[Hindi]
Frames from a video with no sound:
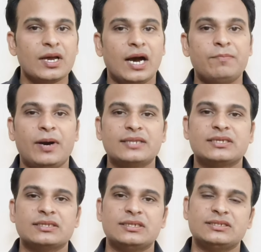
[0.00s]
अब बात
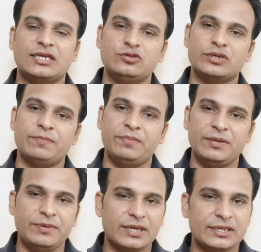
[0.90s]
करते हैं साथियों कि
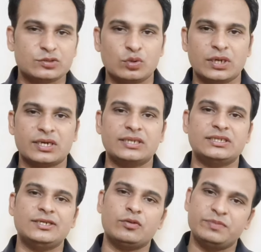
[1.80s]
बीबीए किसको करना
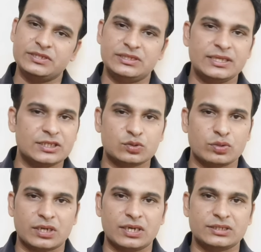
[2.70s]
चाहिए और बीसीए किसको
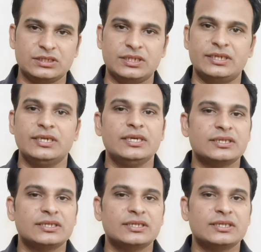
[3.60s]
करना चाहिए